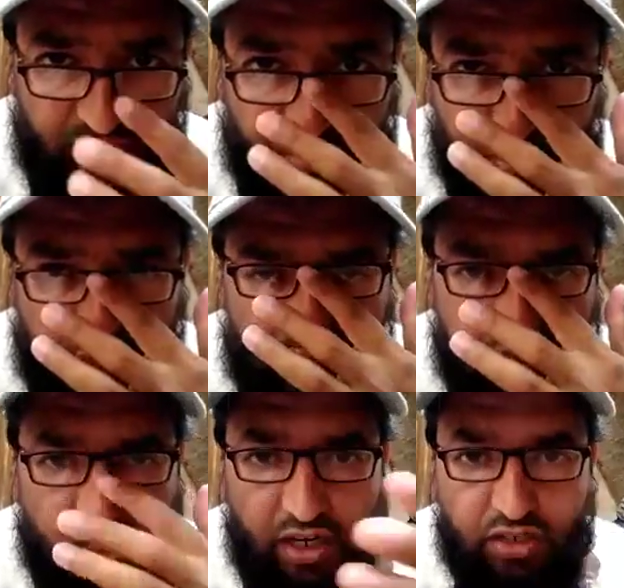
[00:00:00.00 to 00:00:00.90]
नबी पाक
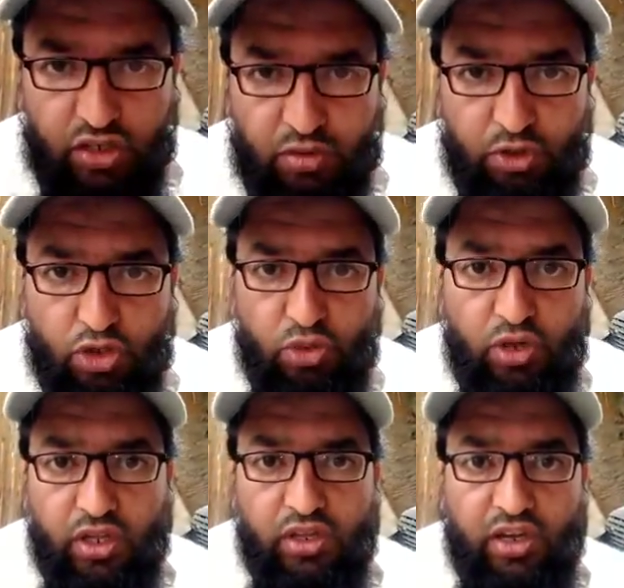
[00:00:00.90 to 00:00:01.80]
सल्लल्लाहु अलैहि वसल्लम के
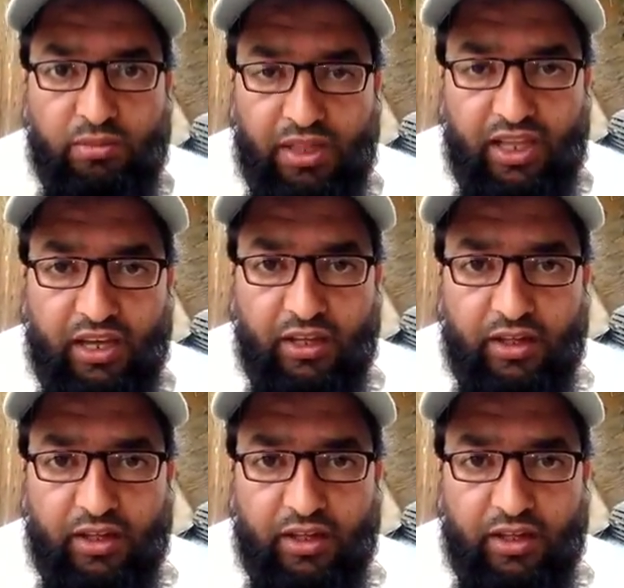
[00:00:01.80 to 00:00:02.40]
दौर के अंदर एक बंदा